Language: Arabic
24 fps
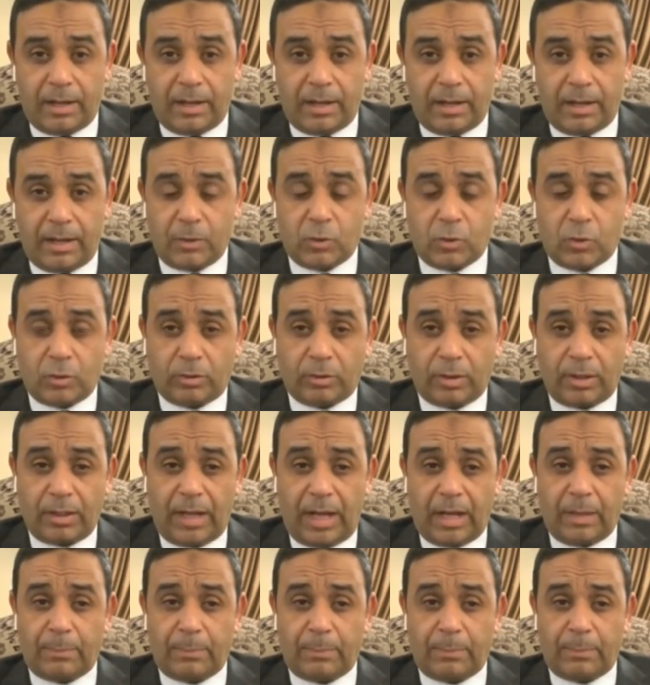لكن سلطان
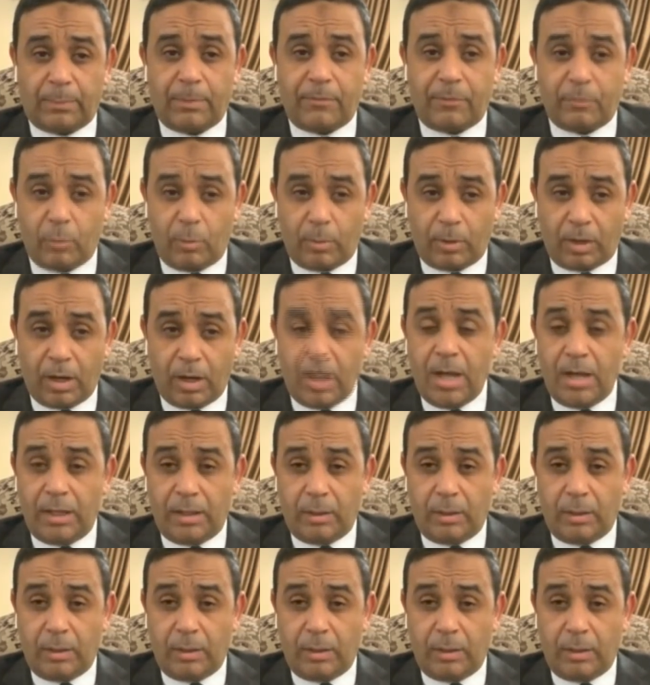الحربي في المباراه
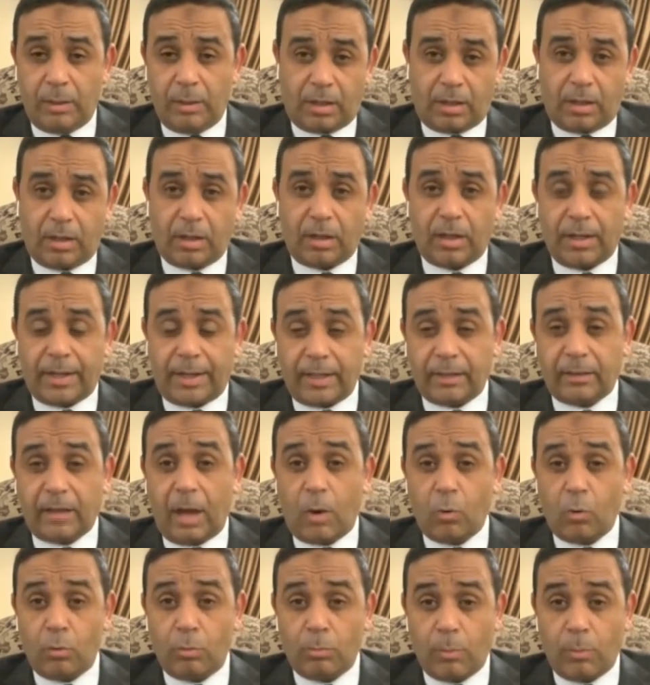لو نتذكر
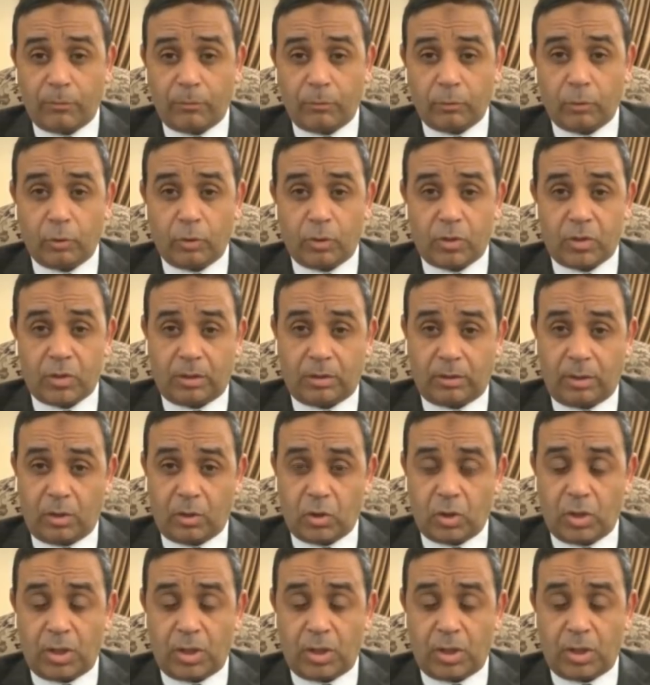كانت اول مباراه في دور ال
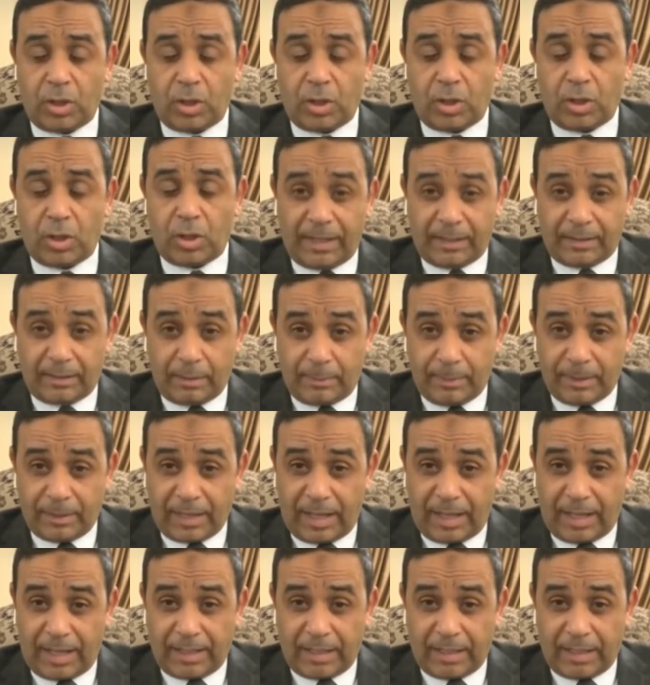16 كان بيعتمد